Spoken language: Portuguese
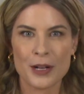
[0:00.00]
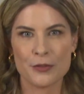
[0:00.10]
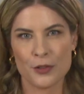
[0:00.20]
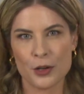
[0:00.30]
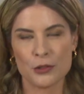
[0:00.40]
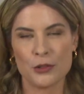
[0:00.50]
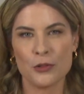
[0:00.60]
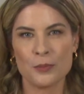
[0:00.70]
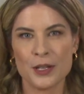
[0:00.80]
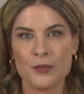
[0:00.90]
uma foto
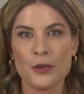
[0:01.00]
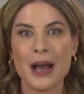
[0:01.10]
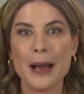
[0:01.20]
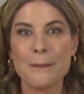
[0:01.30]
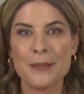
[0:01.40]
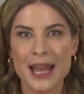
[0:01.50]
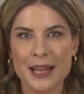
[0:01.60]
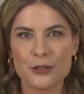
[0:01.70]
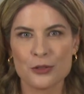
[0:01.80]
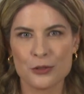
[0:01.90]
em um perfil
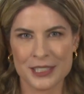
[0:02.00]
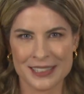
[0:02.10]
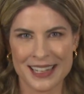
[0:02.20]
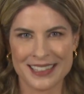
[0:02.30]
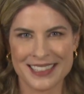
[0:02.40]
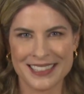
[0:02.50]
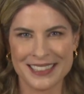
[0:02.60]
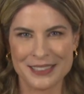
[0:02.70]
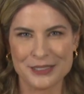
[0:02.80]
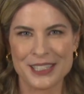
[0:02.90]
aberto no
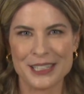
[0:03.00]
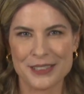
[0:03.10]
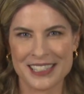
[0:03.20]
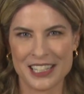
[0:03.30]
Instagram usando as